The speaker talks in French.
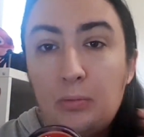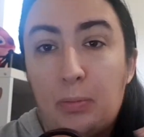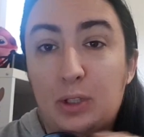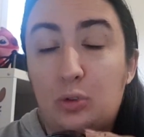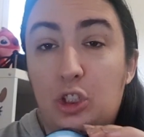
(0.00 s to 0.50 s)

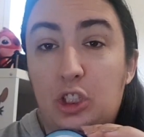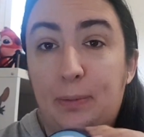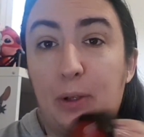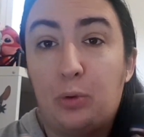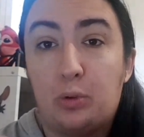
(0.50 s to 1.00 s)
Parce que j'ai
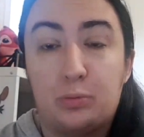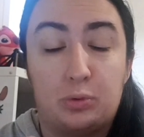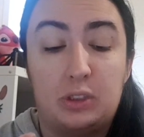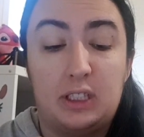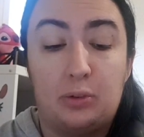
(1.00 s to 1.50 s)
jamais eu, comme
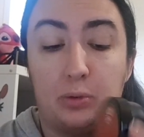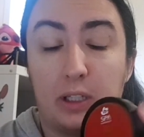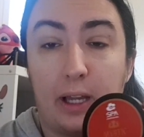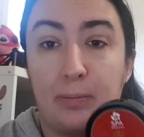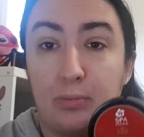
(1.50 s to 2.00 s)
je vous disais, de
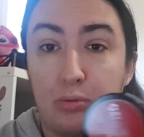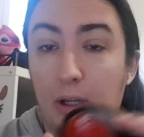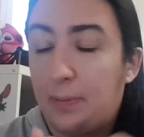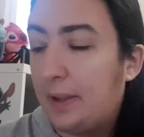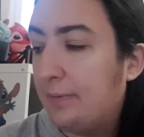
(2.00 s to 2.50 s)
crème pour
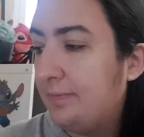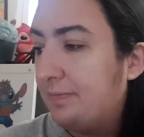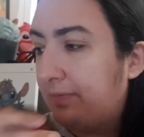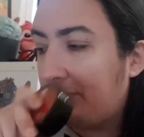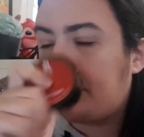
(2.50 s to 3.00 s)
les pieds.
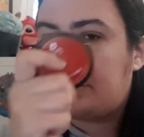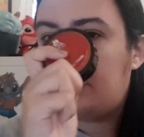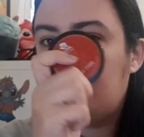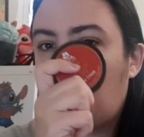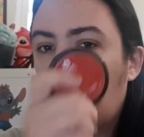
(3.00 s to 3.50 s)

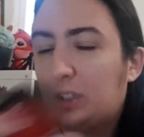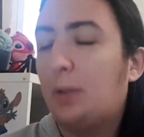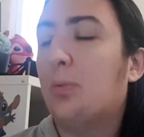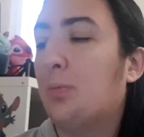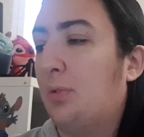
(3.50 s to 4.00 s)
Donc
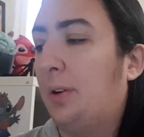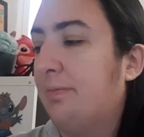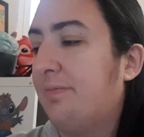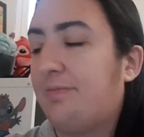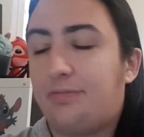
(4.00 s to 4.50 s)
ça, bon point.
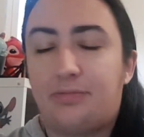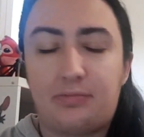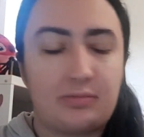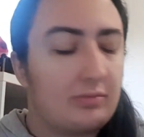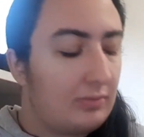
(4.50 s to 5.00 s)

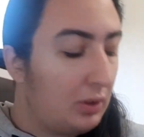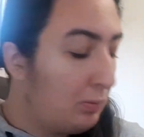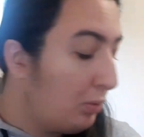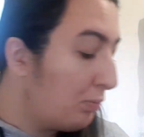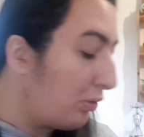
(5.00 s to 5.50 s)

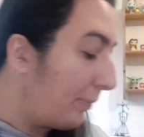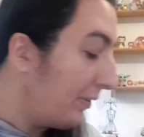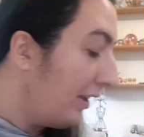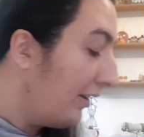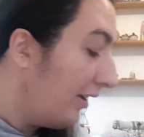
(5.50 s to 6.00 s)
Bon point.
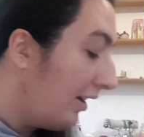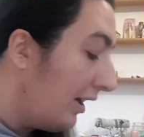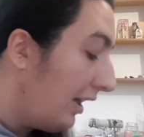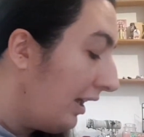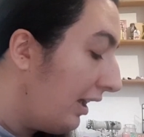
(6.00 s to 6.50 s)

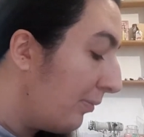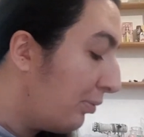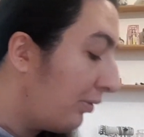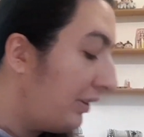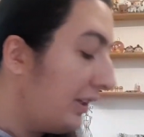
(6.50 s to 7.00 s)
Et
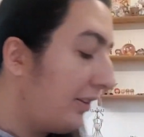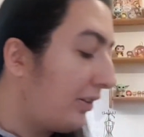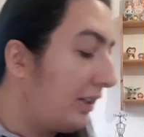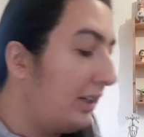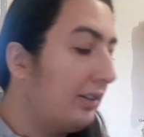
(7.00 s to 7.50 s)
pour finir
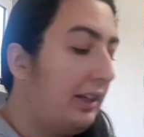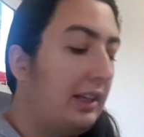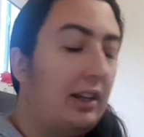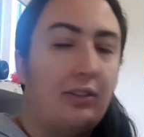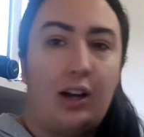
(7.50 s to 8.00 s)
dans le
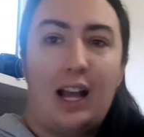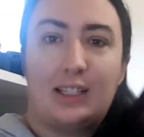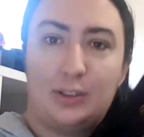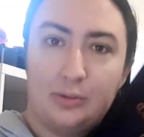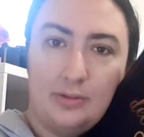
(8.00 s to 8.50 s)
calendrier de l'avant,
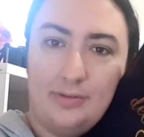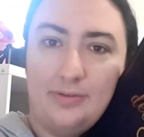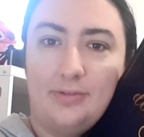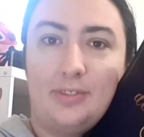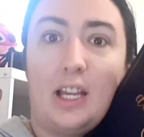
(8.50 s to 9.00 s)
action
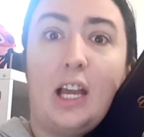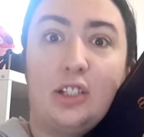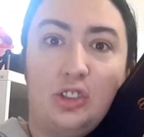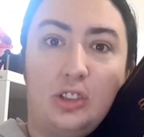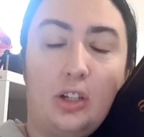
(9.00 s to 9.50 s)

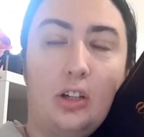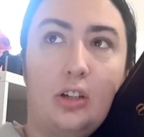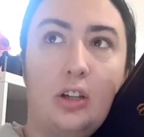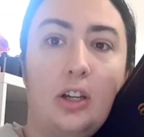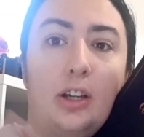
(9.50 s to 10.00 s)

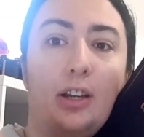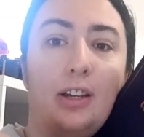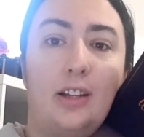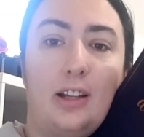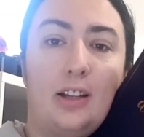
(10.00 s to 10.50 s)
euh,
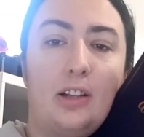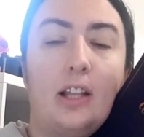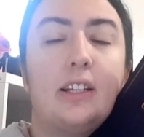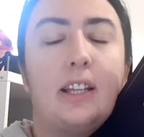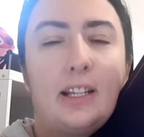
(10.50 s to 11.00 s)
de
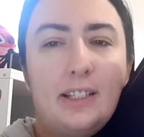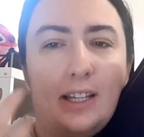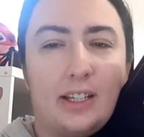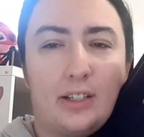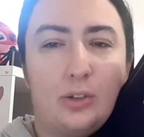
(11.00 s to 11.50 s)
l'année
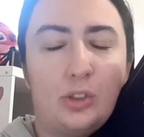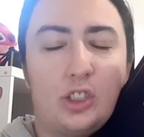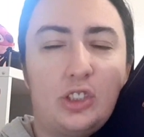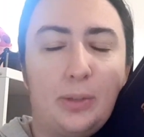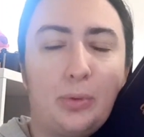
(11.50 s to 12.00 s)
dernière que j'ai
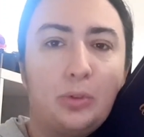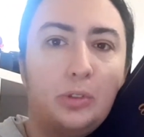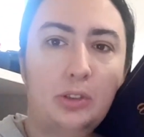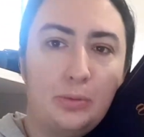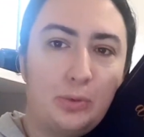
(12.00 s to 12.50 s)
acheté les
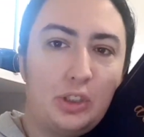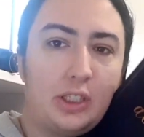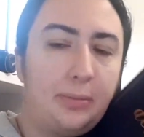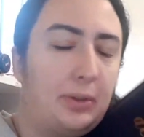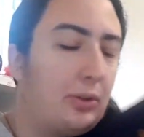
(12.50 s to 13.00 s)
produits que mon
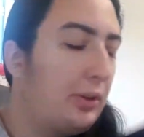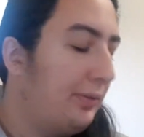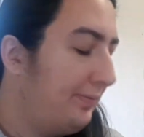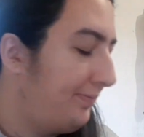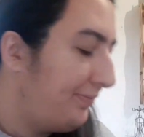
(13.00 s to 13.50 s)
chéri a mis dedans.